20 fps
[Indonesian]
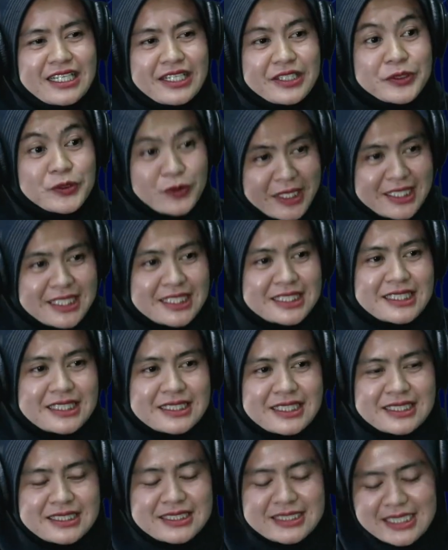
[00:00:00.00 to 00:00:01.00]
2 Desa
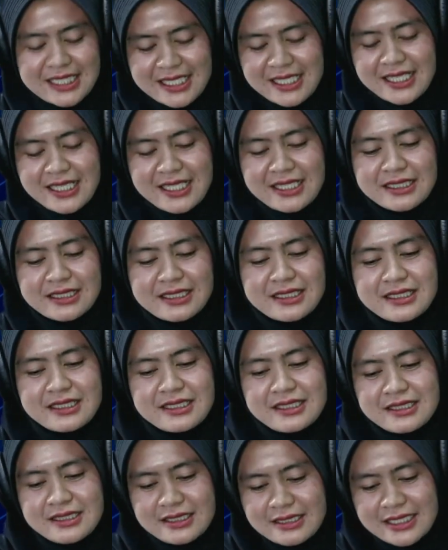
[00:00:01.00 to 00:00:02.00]
Teja,
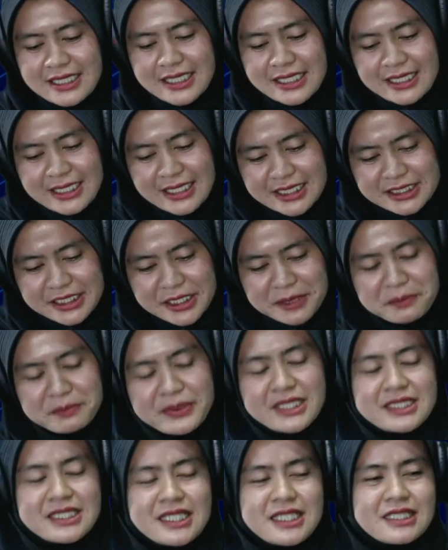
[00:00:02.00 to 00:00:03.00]
uh, eh,
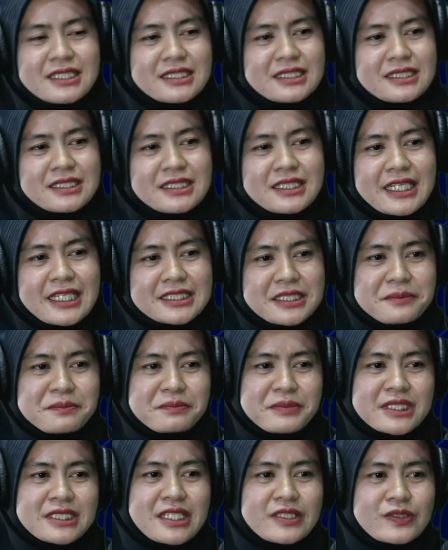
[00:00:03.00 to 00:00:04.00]
SMP-nya di SMP
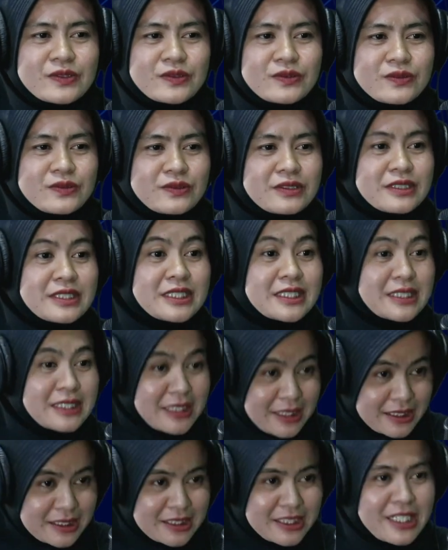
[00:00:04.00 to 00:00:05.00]
1 Negeri
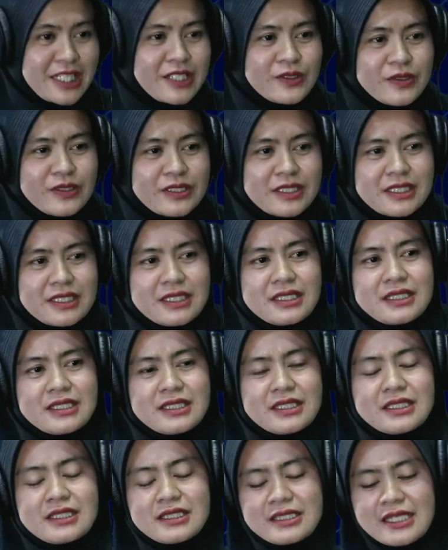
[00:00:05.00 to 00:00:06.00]
Reja Galuh. Ya.
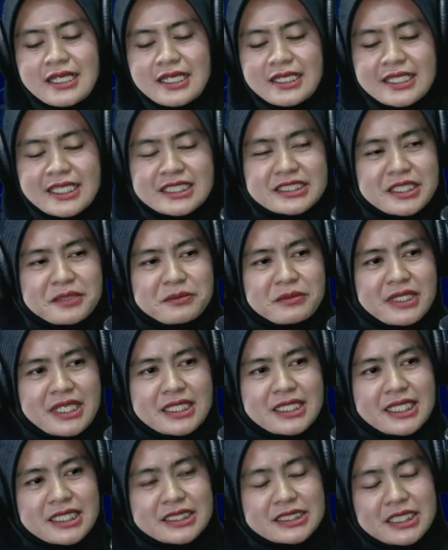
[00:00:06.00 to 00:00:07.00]
Dan
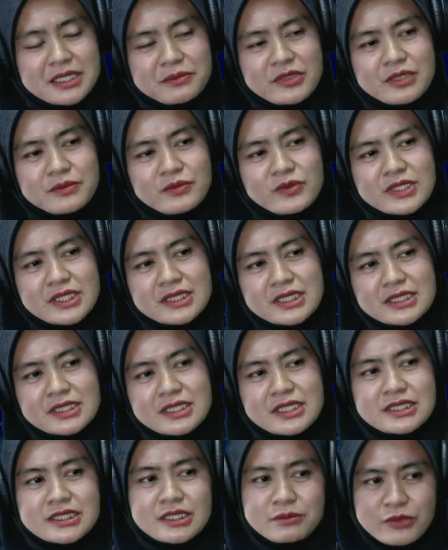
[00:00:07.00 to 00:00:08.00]
SMK-nya SMK Budi Tresna
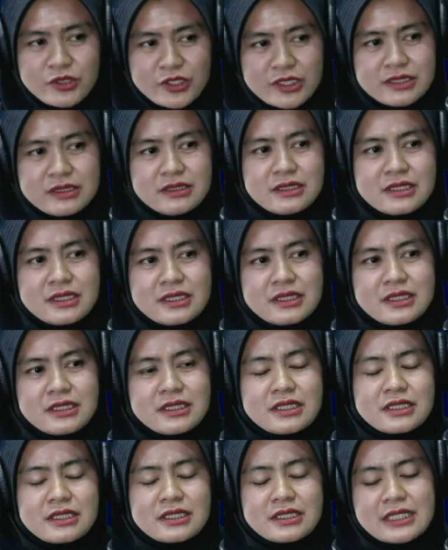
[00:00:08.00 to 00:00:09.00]
Cirebon
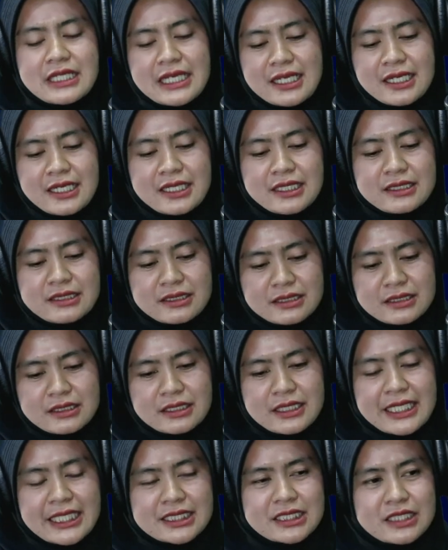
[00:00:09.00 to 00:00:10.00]
dan
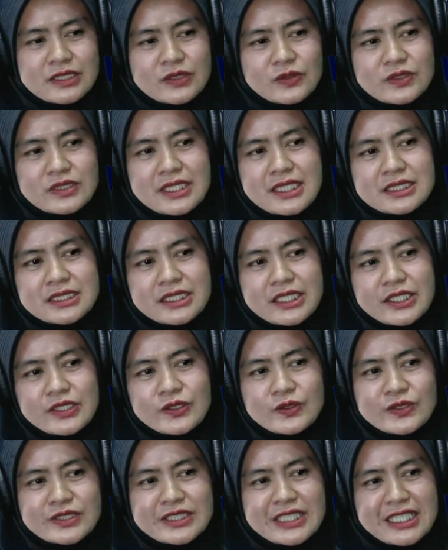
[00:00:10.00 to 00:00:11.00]
S1-nya saya
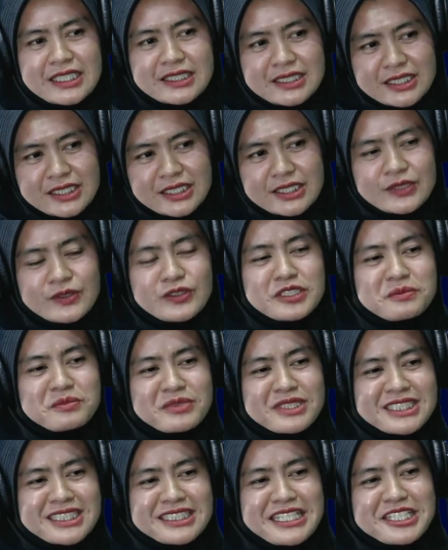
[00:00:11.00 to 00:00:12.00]
lulusan di
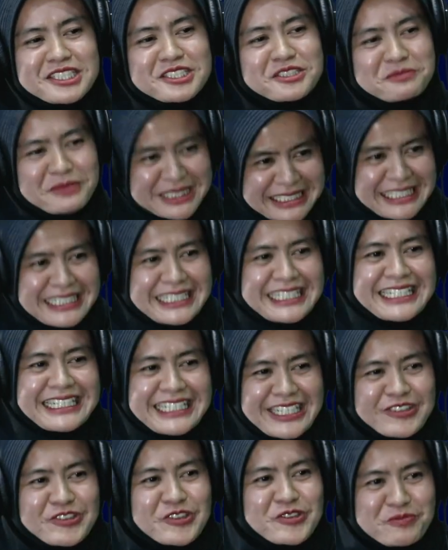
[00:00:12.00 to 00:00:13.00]
Universitas
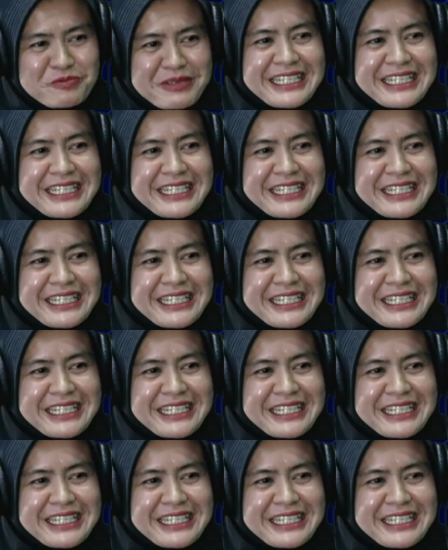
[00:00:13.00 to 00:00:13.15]
Majalengka Unma.